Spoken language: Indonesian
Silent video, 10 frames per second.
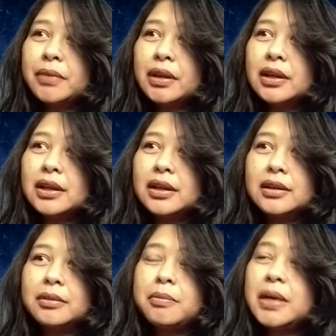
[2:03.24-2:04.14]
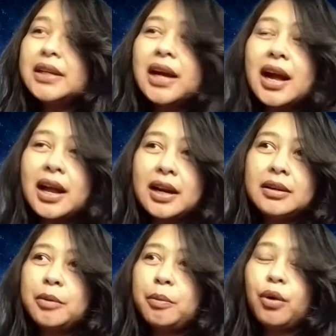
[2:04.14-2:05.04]
eh, banyak hal,
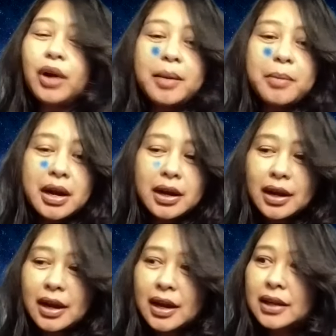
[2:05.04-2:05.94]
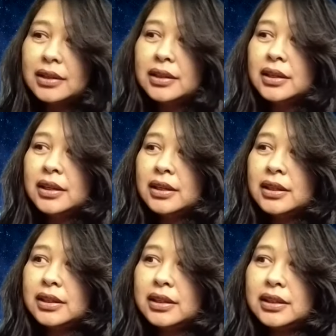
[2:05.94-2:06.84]
pola makan,
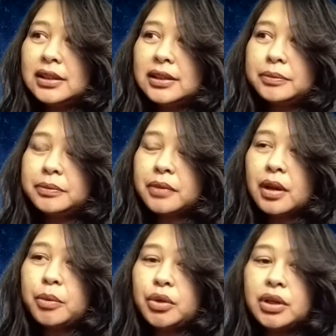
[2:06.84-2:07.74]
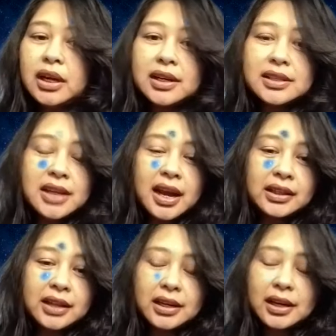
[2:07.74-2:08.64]
eh, kemudian
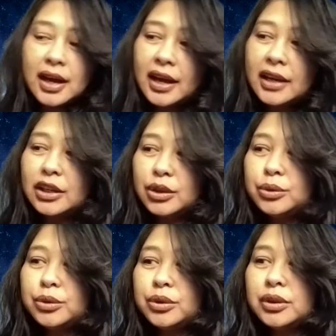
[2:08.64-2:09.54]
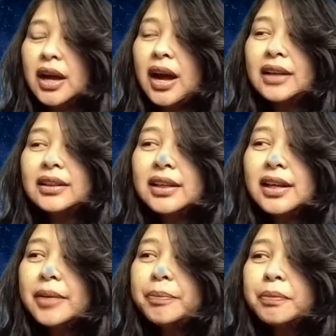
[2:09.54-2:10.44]
kesehatan yang lain itu
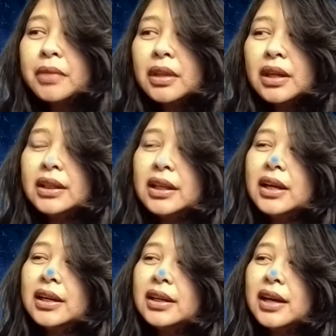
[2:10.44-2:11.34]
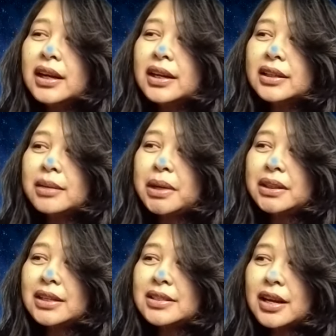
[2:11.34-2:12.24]
artinya kita dengan
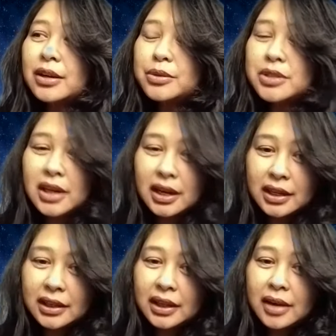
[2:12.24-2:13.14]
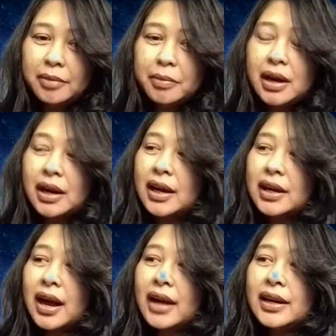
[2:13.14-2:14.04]
keterbatasan usia kita, maka
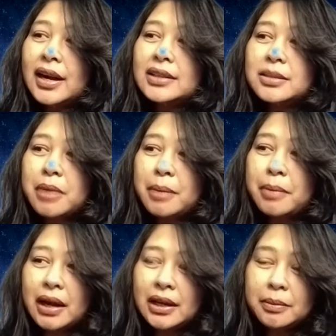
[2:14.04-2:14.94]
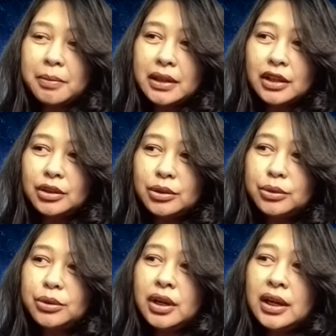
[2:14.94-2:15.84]
kadang sebab akibat
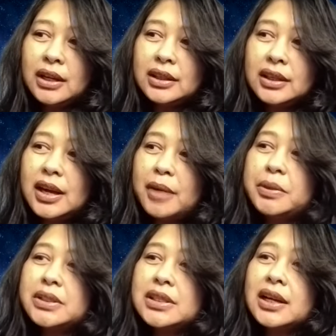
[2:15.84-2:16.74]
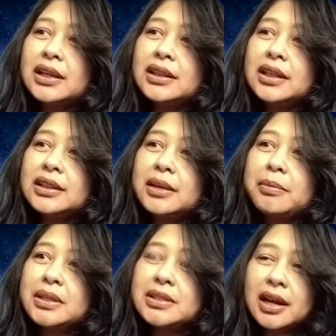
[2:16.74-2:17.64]
itu tidak bisa kita
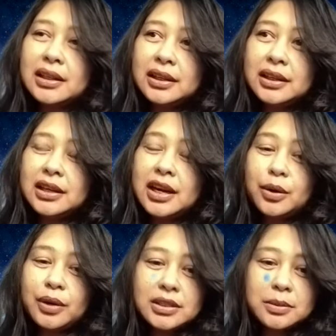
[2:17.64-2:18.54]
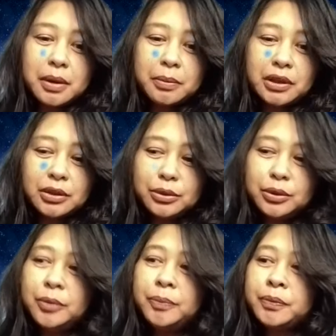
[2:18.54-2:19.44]
terima saat ini. Dan oleh sebab
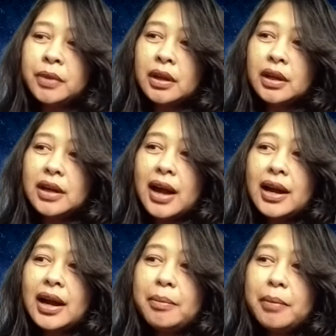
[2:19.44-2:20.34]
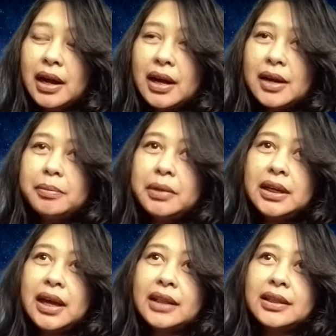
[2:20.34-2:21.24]
itu, agama
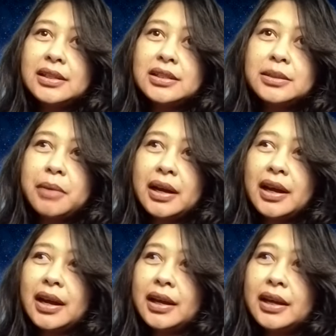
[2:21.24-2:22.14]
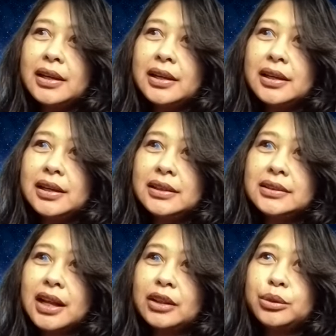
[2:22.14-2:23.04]
melihatnya sebagai uh,
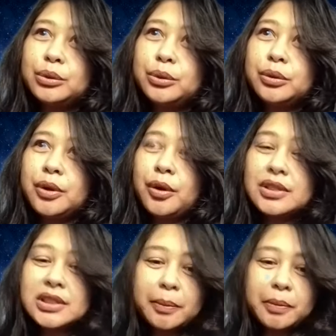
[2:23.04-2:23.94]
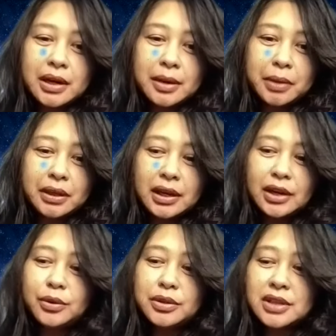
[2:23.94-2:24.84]
satu konsep yang namanya
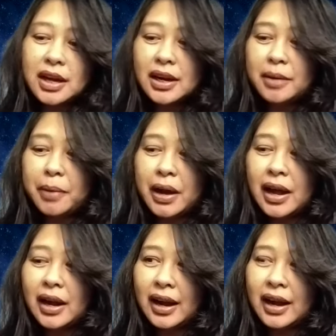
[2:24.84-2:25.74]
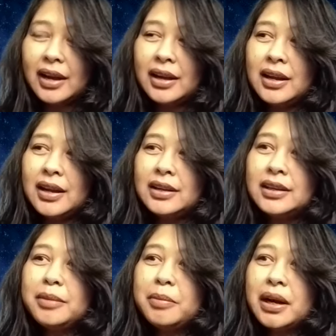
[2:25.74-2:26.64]
dosa dan pahala,
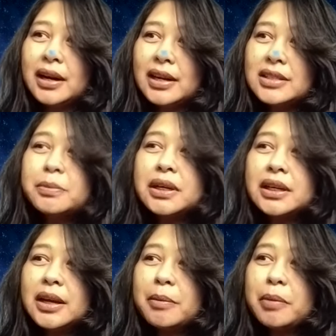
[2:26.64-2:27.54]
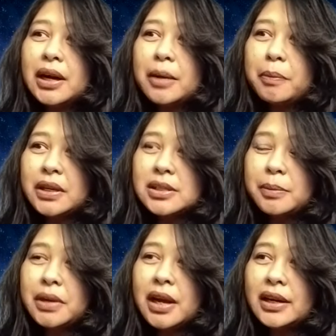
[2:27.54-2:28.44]
di mana sebenarnya pada
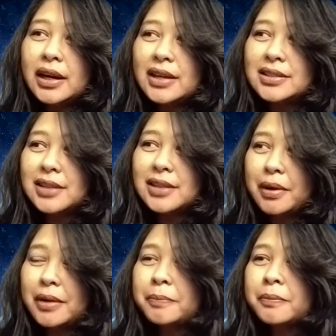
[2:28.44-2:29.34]
prinsipnya adalah sama,